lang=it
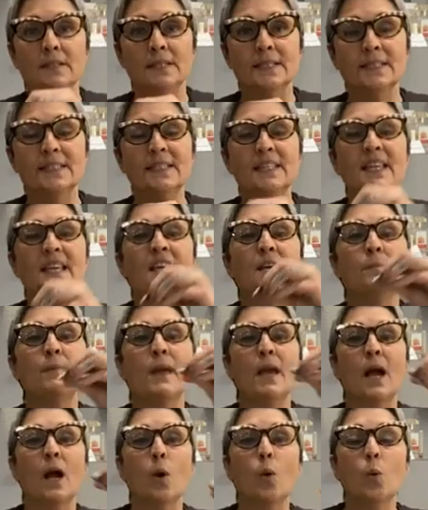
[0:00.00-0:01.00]

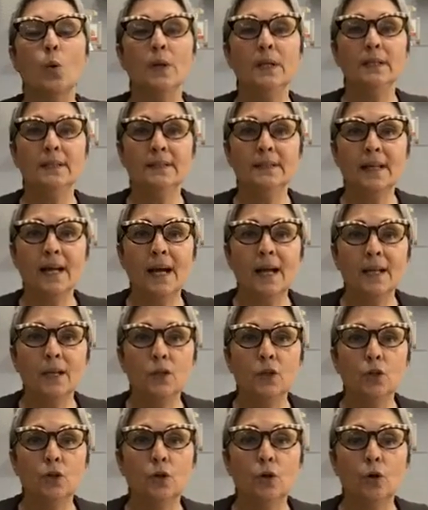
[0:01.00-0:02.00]
insieme a quel
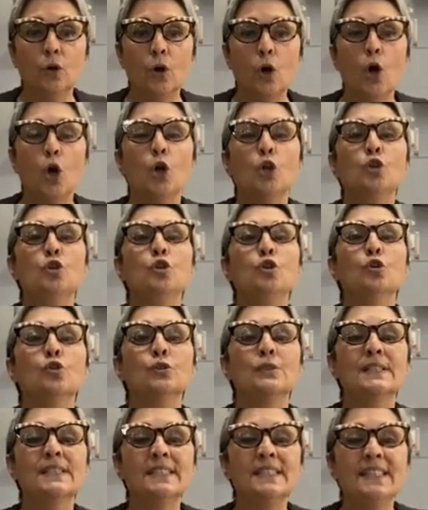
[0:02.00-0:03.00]
taglio
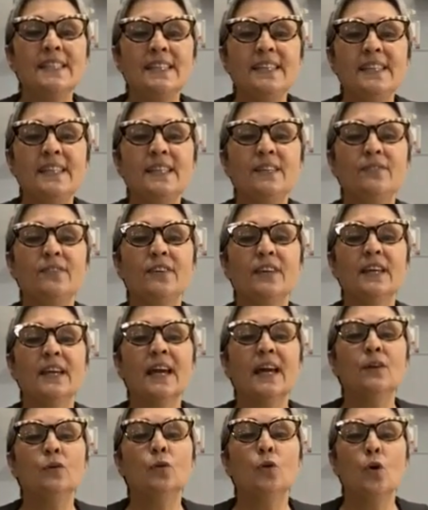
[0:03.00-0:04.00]
non
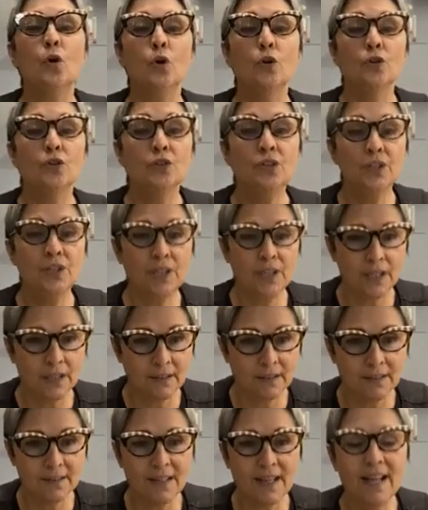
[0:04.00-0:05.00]
significano
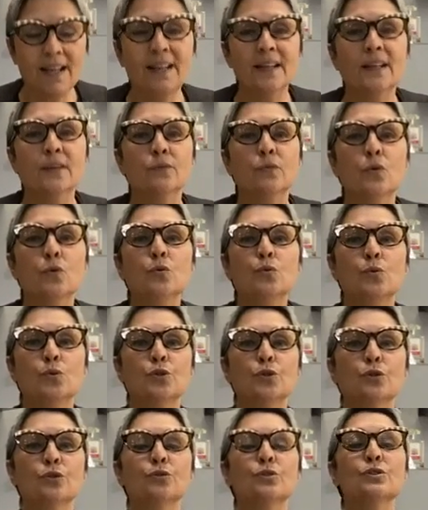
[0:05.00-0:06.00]
niente. Alla
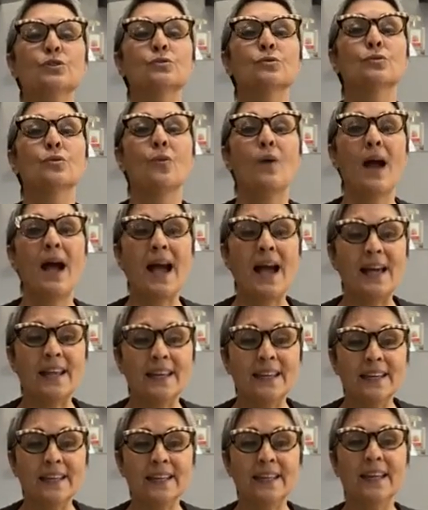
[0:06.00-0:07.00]
Revolution e sono
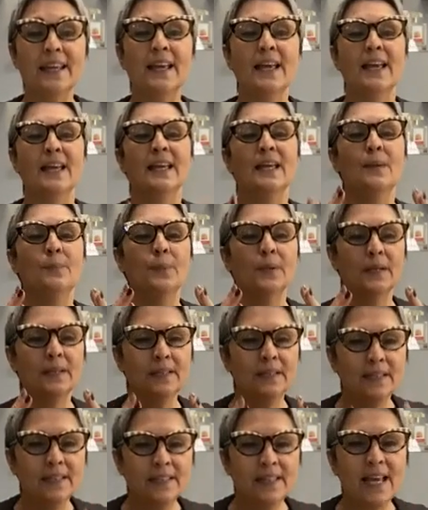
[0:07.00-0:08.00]
anni che
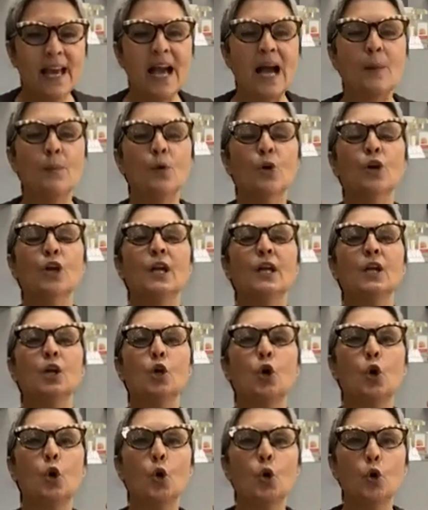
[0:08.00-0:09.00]
predichiamo che
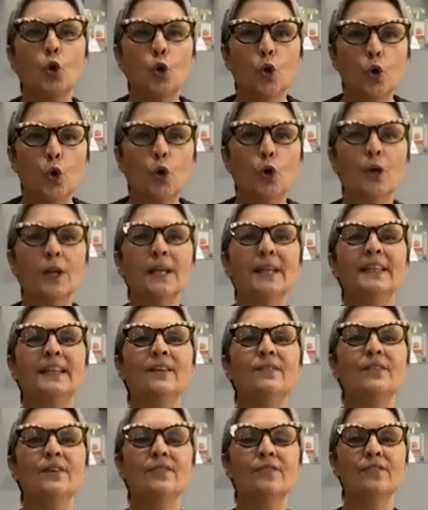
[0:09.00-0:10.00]
il colore
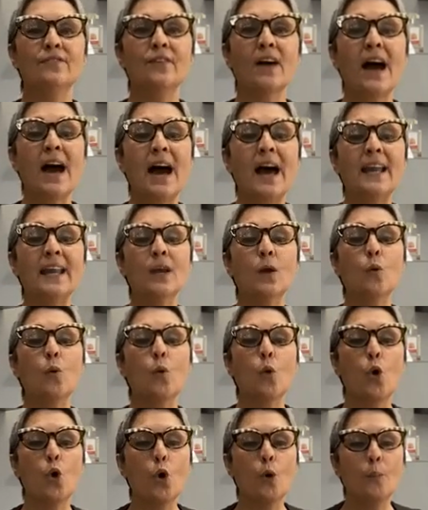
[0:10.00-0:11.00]
deve fare
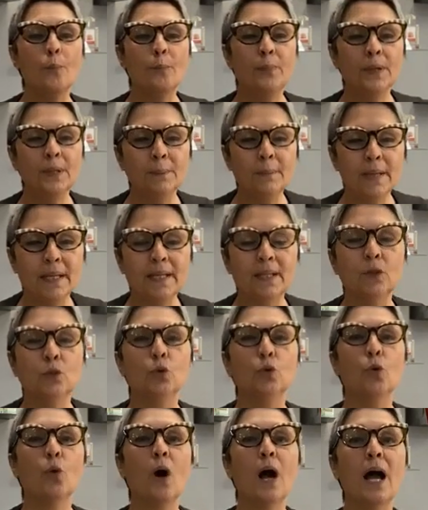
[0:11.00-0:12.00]
un
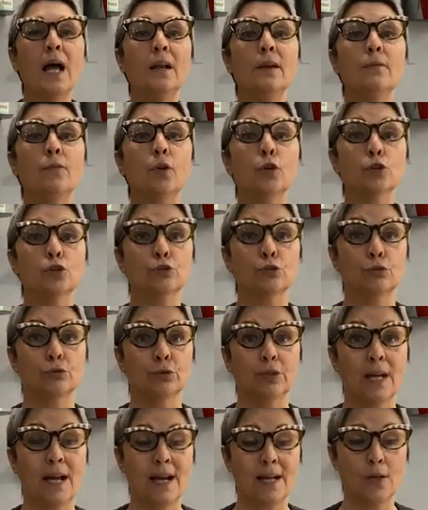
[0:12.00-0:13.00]
complimento al
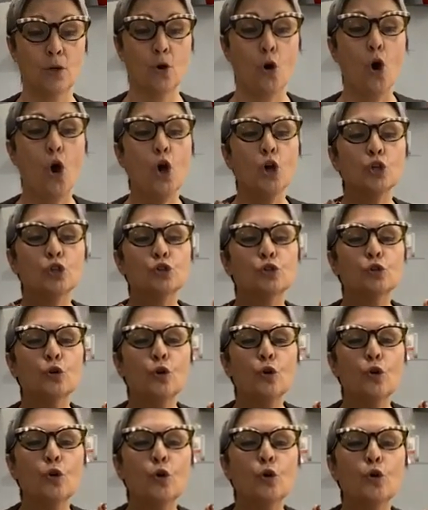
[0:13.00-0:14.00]
vostro taglio.
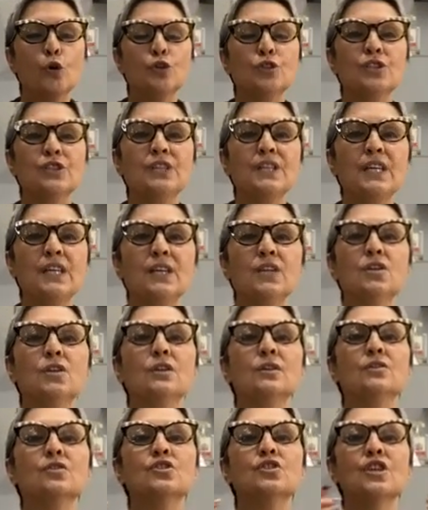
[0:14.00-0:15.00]
Solo
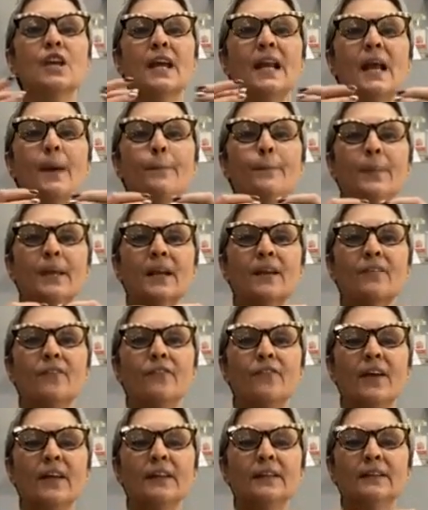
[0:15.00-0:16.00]
così c'è la
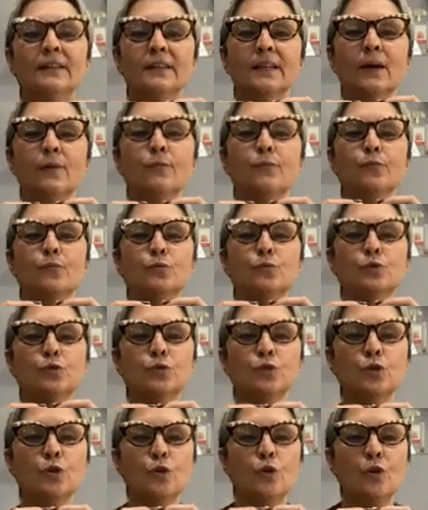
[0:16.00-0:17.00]
perfetta
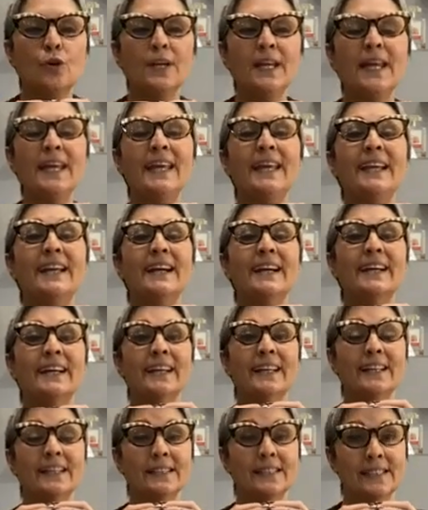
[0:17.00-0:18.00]
fusione e la
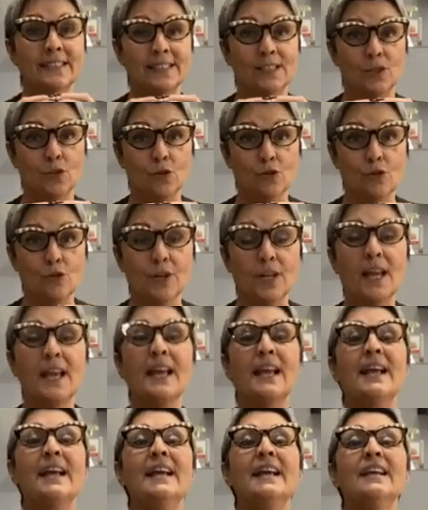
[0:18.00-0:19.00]
creazione
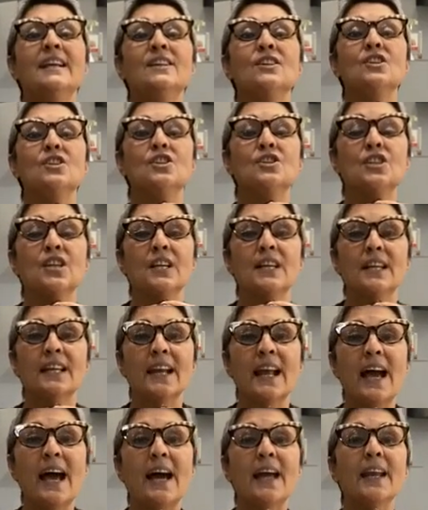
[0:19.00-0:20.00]

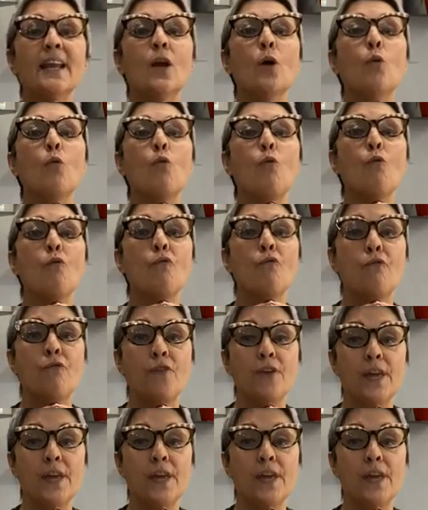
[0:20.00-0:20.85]
generare un